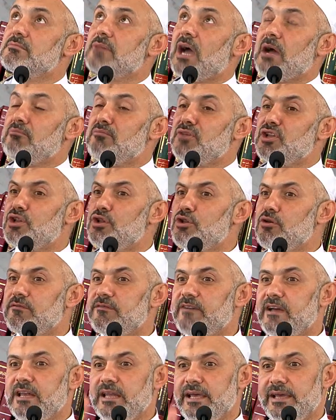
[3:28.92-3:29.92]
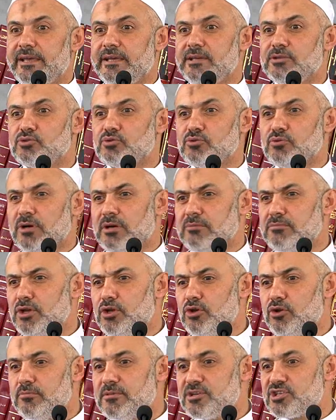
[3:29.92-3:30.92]
عم يدلف هالحيط
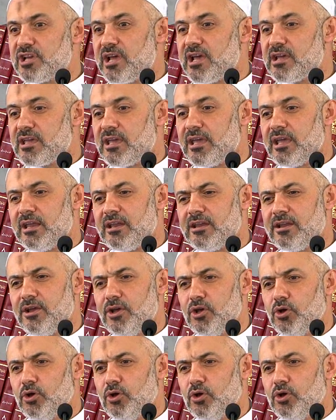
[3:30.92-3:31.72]
وعمل له مشاكل